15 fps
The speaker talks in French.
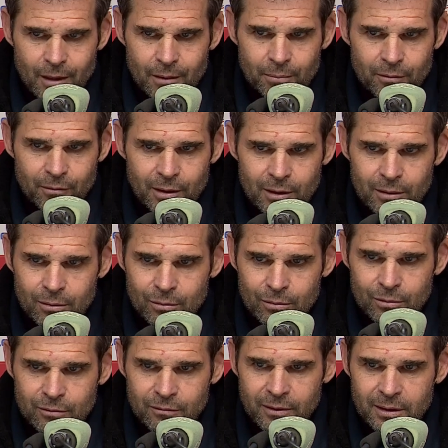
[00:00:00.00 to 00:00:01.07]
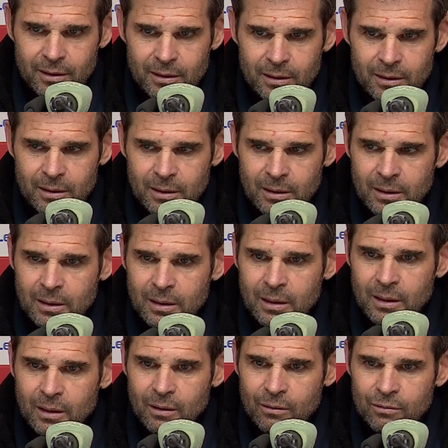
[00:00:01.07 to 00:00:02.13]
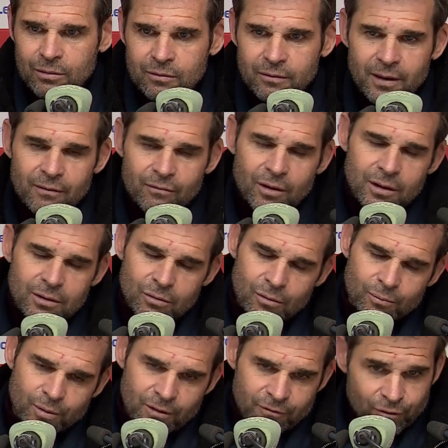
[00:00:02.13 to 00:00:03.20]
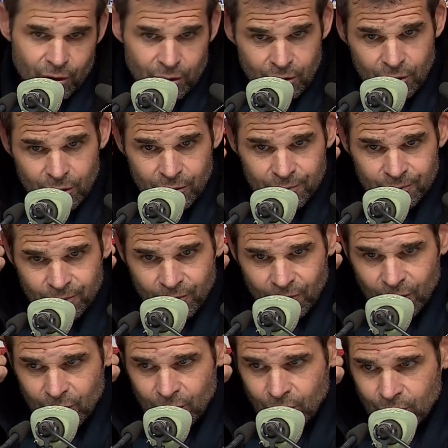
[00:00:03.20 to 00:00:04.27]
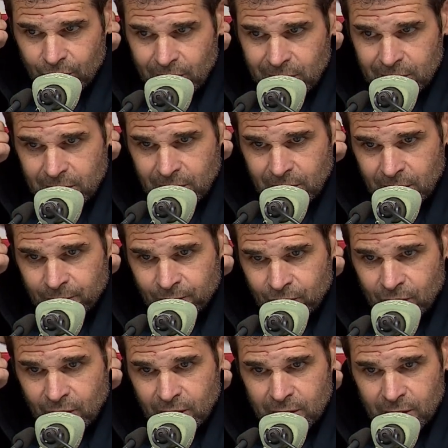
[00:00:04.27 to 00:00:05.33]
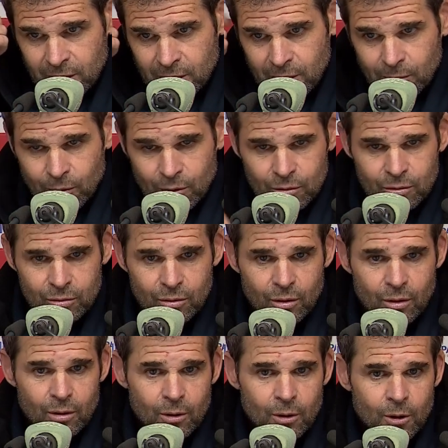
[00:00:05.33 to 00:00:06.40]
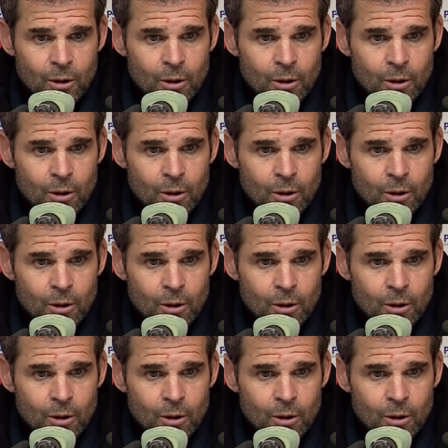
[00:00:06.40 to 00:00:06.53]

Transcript: Et puis voilà, donc on se fait, on se fait avoir sur le point fort de, de Rodez et, certainement sur, euh,